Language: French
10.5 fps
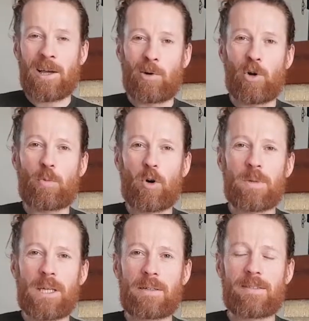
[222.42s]
Le
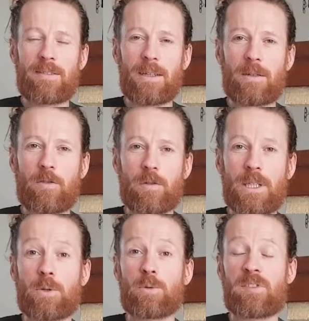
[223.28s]
premier, c'est ce
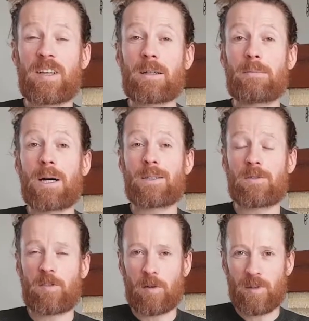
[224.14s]
qui concerne ma
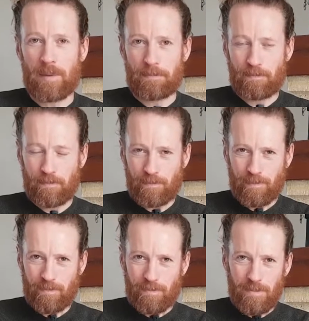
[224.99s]
santé.
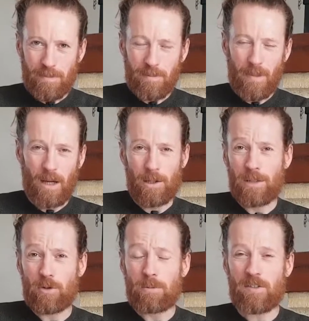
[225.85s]
Alors, au
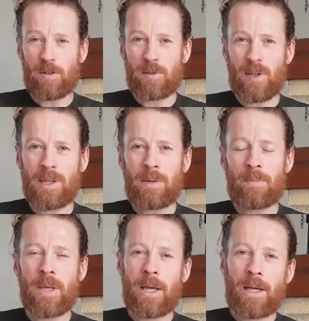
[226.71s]
niveau de ma santé,
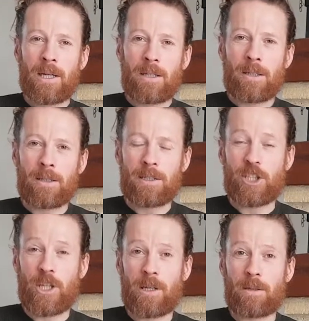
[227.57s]
euh,
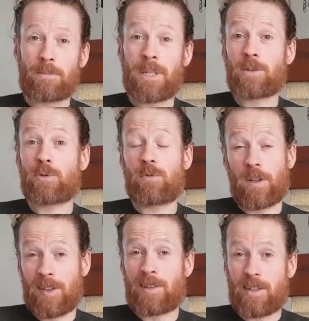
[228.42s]
j'ai euh, bientôt,
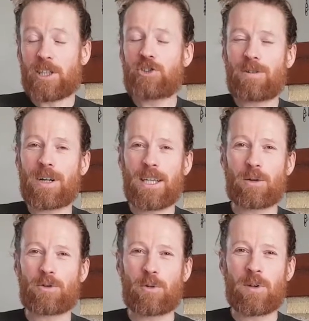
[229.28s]
enfin cette année, je vais avoir
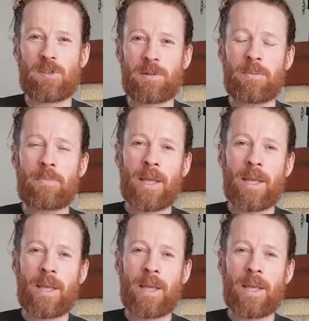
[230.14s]
43 ans.